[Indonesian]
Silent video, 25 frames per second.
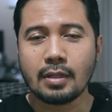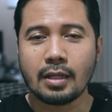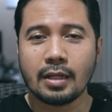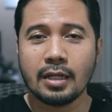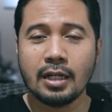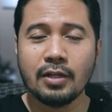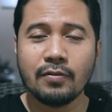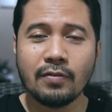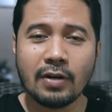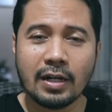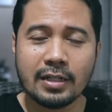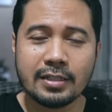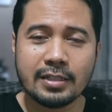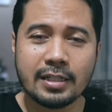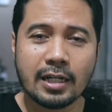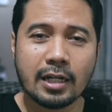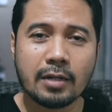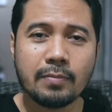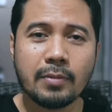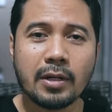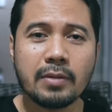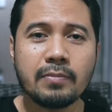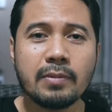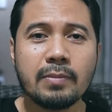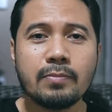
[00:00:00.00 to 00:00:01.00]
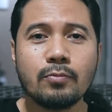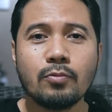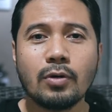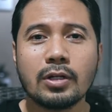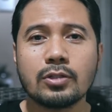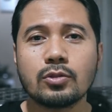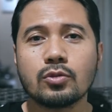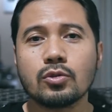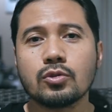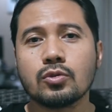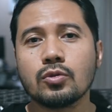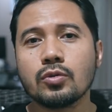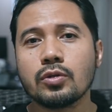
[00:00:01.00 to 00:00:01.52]
di Valencia kemarin
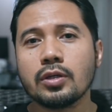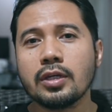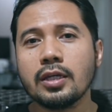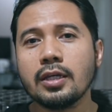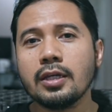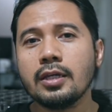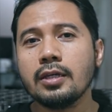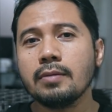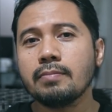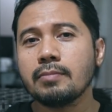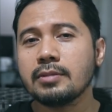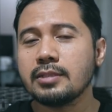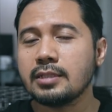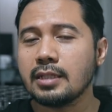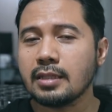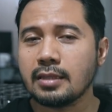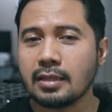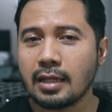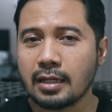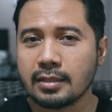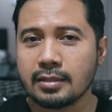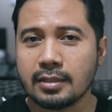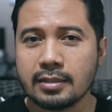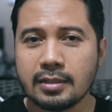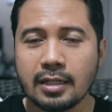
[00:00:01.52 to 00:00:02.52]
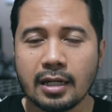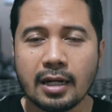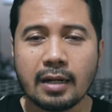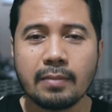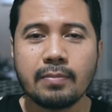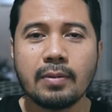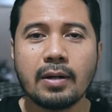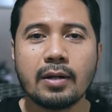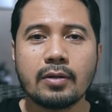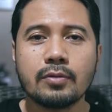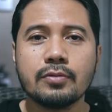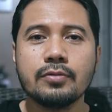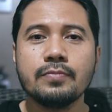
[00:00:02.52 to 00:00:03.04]
membuat Suzuki mencetak sejarah
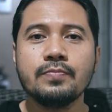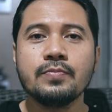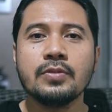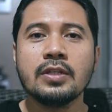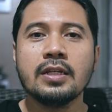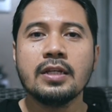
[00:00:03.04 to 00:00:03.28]
baru